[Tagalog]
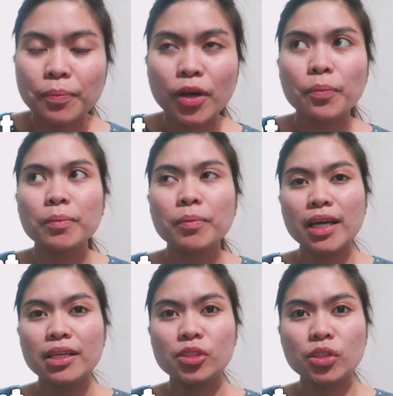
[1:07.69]
pero pag
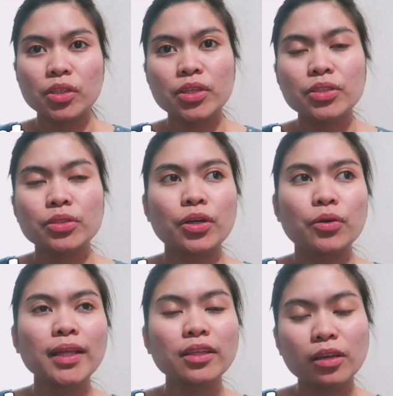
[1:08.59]
mga engineers or
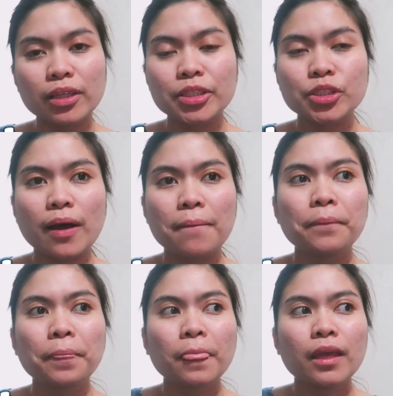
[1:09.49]
white-collar job,
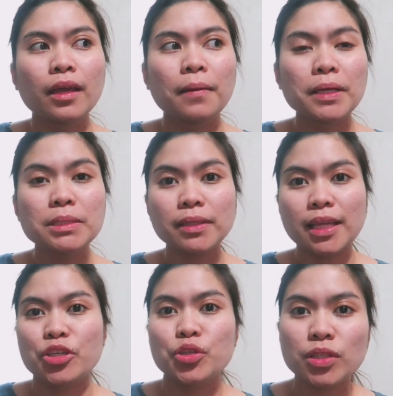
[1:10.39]
mas
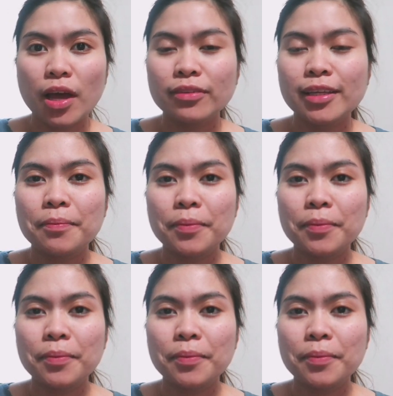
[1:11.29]
mataas yung sahod nila.